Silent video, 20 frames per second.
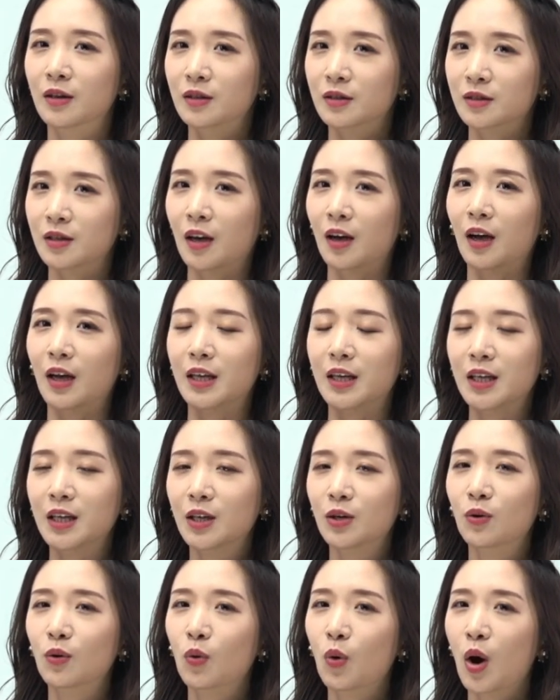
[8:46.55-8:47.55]
자,
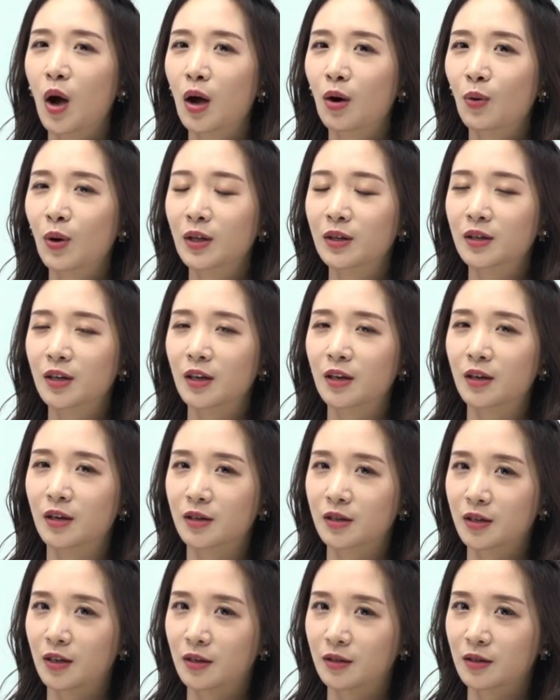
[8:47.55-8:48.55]
인과관계
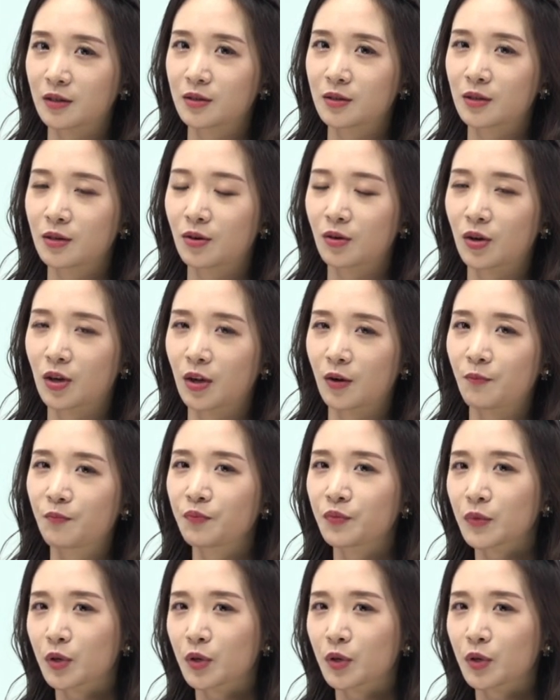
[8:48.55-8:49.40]
얘기할 때 쓸 거예요.